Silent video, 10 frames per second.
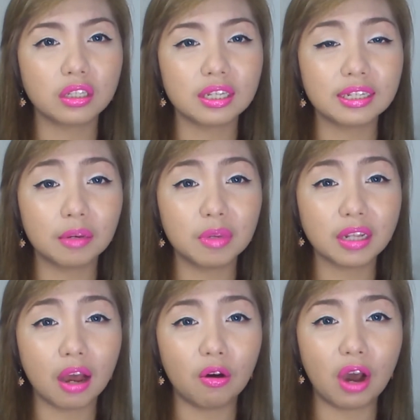As in, gabi
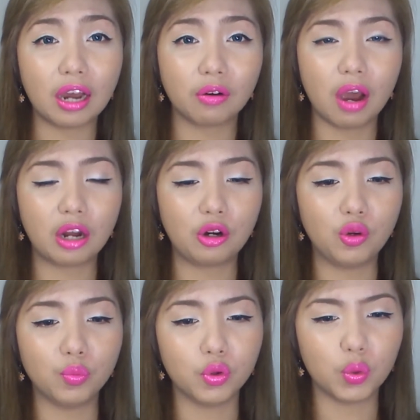na ako, araw-araw
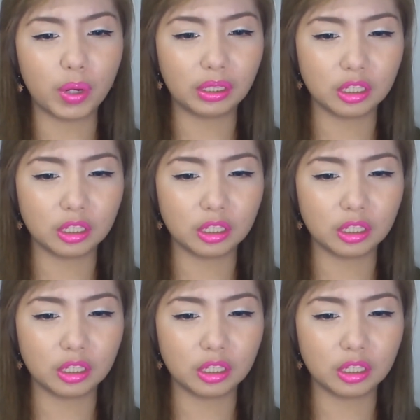umuwi.